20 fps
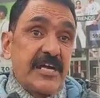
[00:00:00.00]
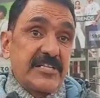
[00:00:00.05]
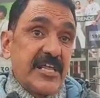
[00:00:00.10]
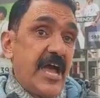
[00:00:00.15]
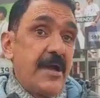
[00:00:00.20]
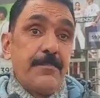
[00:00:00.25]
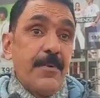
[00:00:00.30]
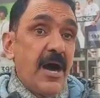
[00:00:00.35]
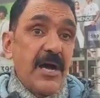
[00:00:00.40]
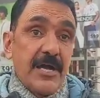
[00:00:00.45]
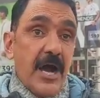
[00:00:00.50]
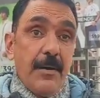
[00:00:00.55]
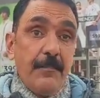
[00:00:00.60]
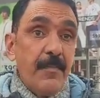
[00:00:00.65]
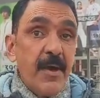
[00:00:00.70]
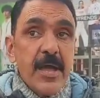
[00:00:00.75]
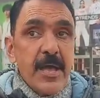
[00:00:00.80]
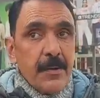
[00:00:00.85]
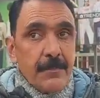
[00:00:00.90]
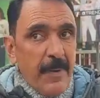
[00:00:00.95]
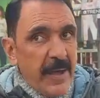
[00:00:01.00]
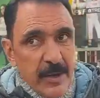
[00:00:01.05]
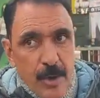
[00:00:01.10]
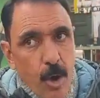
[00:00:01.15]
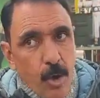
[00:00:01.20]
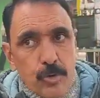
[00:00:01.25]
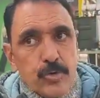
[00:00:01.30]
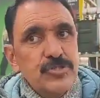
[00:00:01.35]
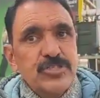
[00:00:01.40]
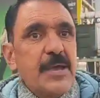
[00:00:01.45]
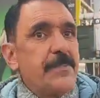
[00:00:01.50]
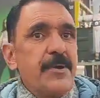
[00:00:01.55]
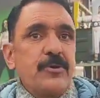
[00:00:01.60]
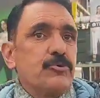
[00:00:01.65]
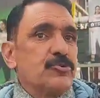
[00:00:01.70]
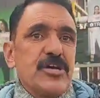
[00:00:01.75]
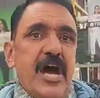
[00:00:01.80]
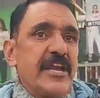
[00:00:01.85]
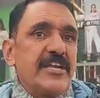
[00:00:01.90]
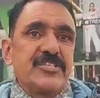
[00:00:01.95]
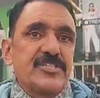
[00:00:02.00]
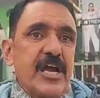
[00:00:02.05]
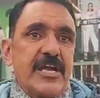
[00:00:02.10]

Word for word: मैं लोगों से भी गुजारिश करना चाहता हूँ